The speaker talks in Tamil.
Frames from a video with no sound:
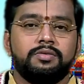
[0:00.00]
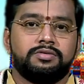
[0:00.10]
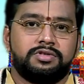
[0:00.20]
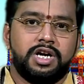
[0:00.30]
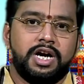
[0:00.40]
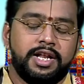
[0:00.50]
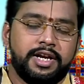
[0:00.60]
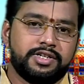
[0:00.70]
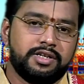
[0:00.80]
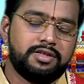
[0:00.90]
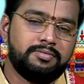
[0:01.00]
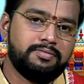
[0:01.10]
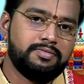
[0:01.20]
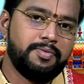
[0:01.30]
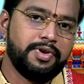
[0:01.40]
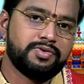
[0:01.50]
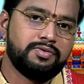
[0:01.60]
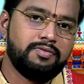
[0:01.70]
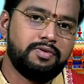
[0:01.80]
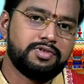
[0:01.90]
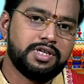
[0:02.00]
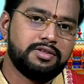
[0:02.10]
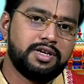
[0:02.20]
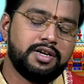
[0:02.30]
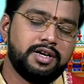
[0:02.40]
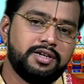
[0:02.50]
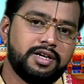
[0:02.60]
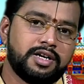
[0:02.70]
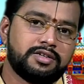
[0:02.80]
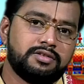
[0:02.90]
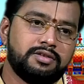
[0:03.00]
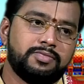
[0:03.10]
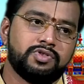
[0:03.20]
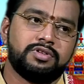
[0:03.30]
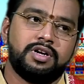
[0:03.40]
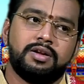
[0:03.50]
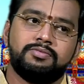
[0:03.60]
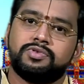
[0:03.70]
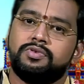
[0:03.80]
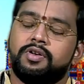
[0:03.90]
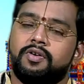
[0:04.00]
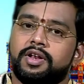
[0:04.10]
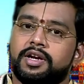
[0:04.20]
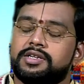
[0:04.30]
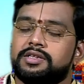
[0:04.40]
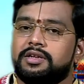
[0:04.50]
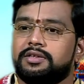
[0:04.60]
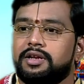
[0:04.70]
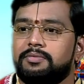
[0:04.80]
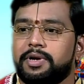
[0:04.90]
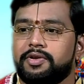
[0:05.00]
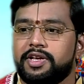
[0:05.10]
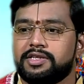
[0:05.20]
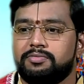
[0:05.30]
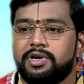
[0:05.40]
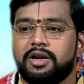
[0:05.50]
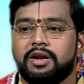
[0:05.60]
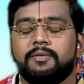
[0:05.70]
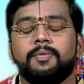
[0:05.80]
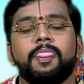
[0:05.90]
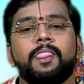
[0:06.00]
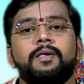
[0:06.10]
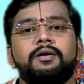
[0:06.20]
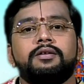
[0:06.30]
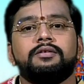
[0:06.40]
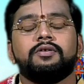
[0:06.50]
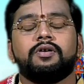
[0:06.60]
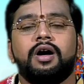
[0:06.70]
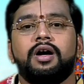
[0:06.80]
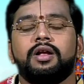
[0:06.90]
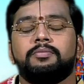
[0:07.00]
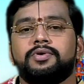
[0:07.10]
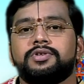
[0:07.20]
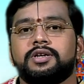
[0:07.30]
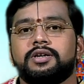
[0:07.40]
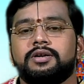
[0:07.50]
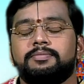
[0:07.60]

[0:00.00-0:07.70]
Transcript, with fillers: உத்ராட நட்சத்திரம் அப்படின்னு சொல்லுவோம் சந்திரன் நின்ற நட்சத்திரம் உத்ராடம் சூரியனுடைய நட்சத்திரத்தில் பிரவேசம் பண்ணுறார் ஸோ காலபுருஷனுக்கு